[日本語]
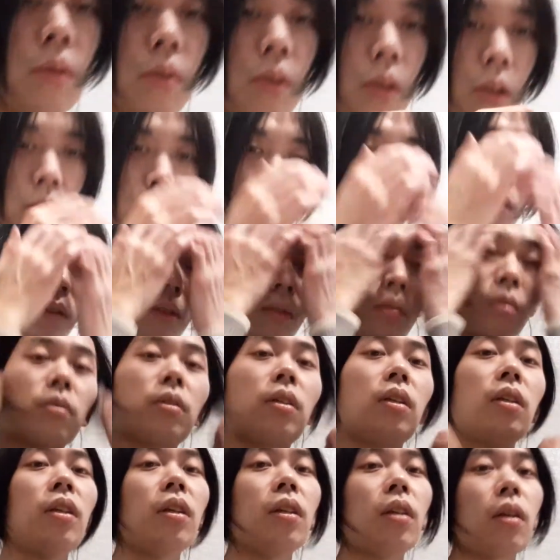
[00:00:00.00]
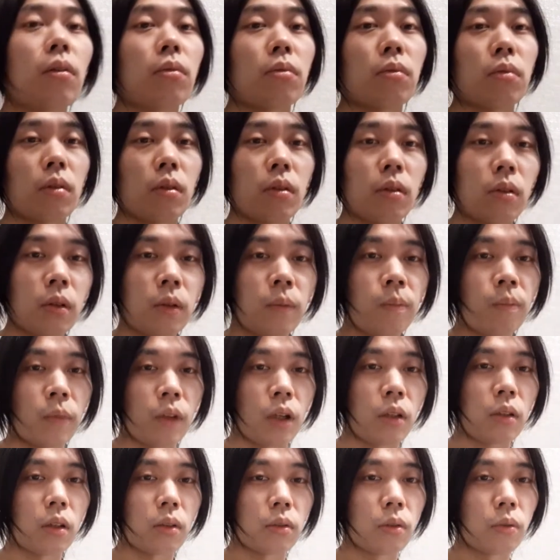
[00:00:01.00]
二人についてちょっと気になって、
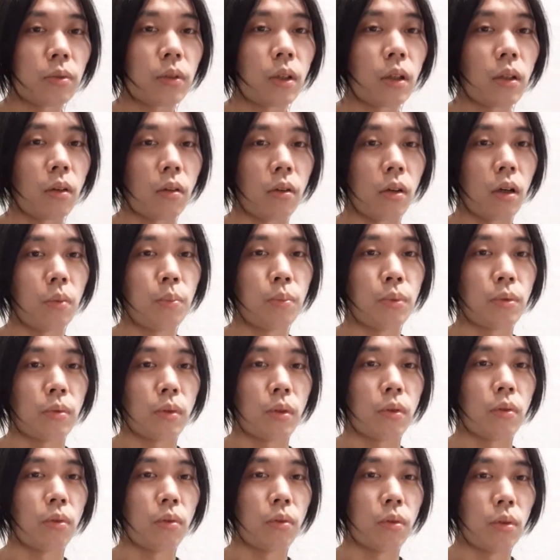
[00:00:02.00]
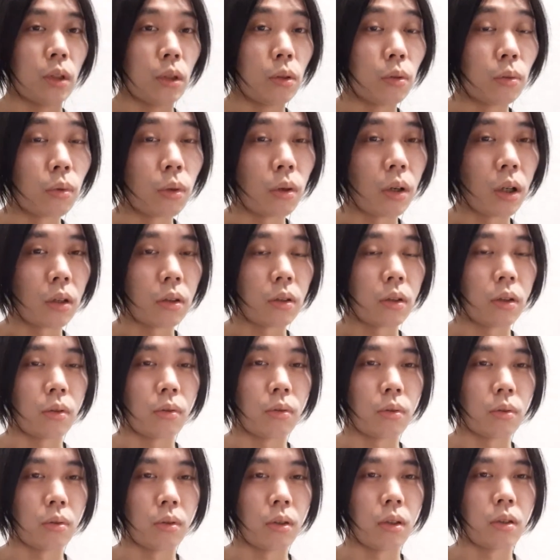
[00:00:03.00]
なんであの二人はカップルでここにいるのかっていう
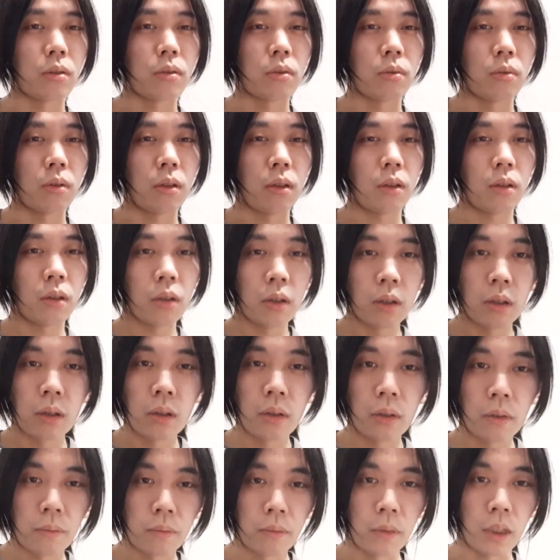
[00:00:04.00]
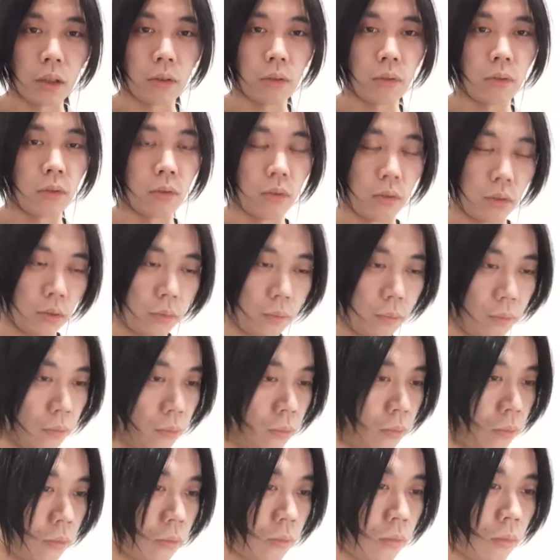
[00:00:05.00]
ことなんですよね。あの、
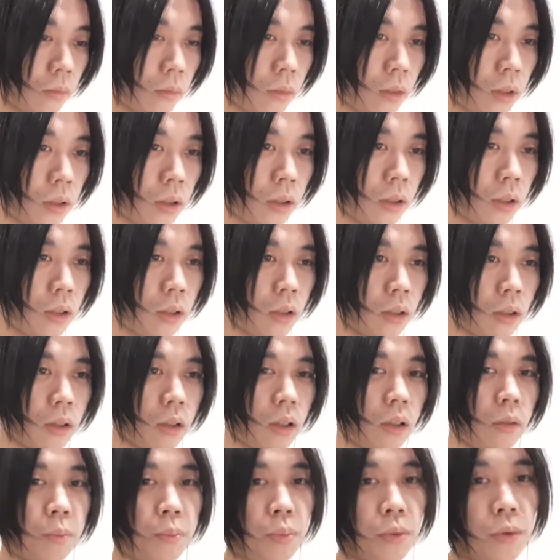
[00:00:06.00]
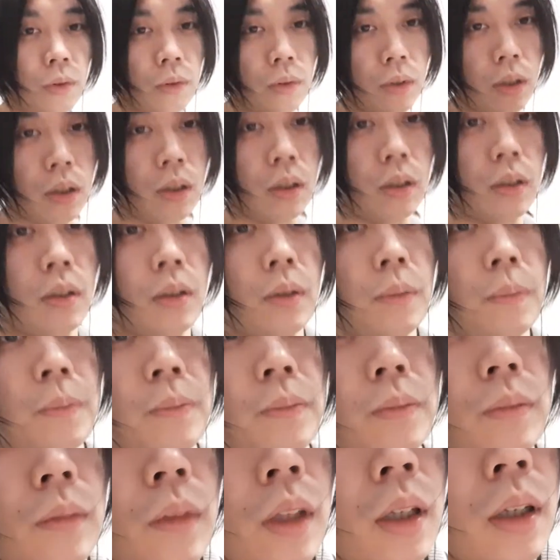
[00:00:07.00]
プルで、
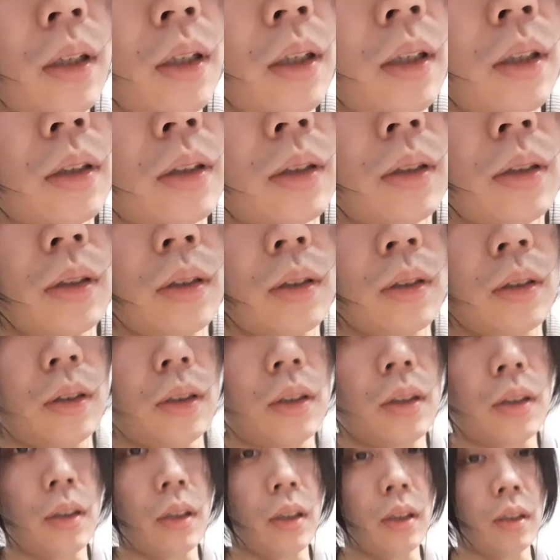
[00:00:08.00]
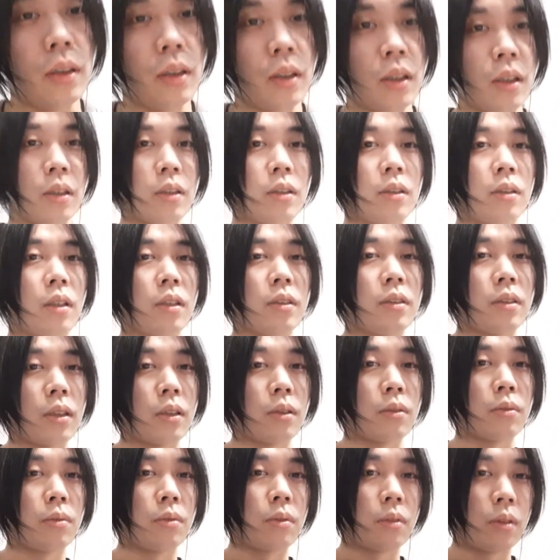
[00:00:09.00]
獅子会に入ったんじゃ
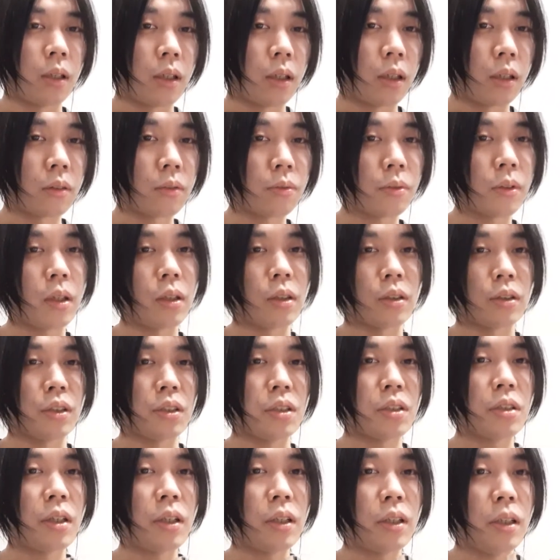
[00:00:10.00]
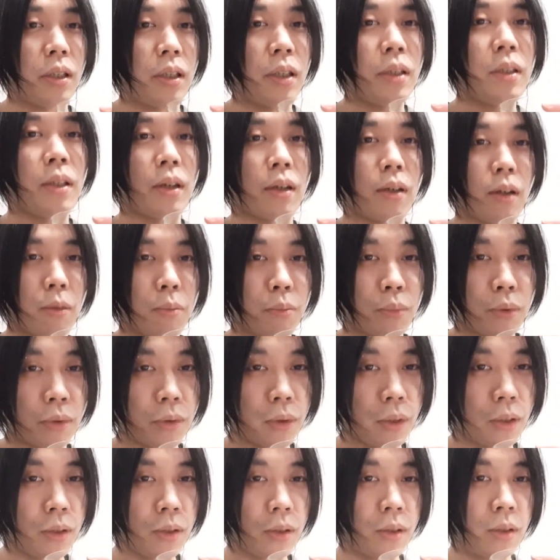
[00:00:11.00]
なくって、あの二人は獅子会でできた
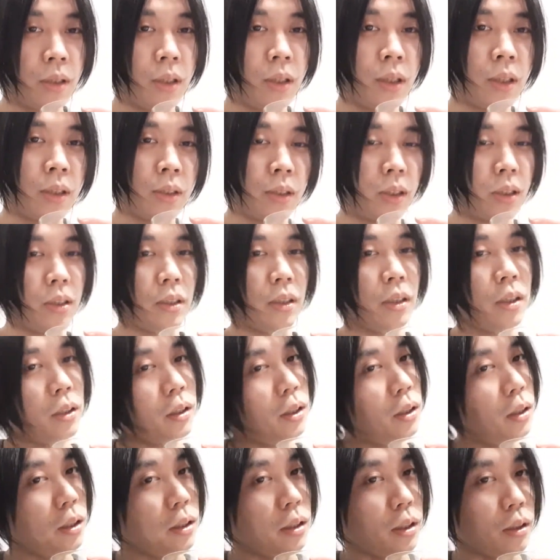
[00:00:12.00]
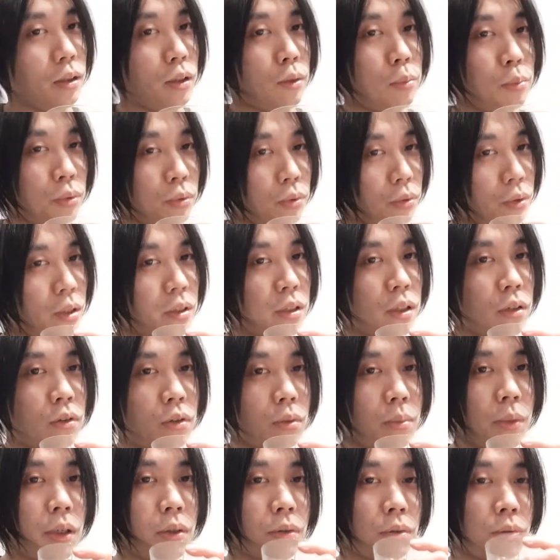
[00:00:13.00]
カップルです。獅子会でできたカップル2、3
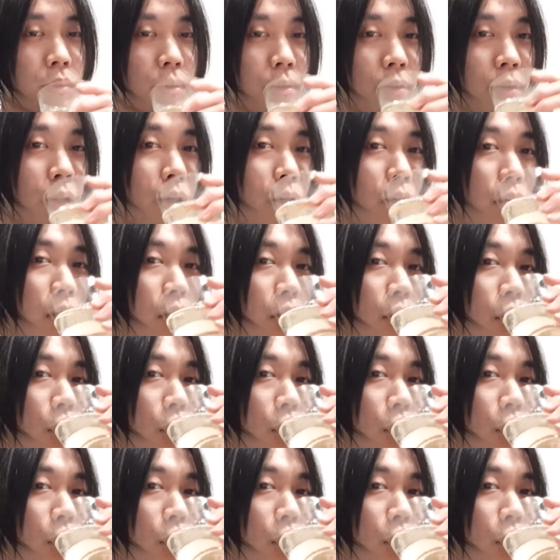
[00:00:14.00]
組あるんですよ、なんか。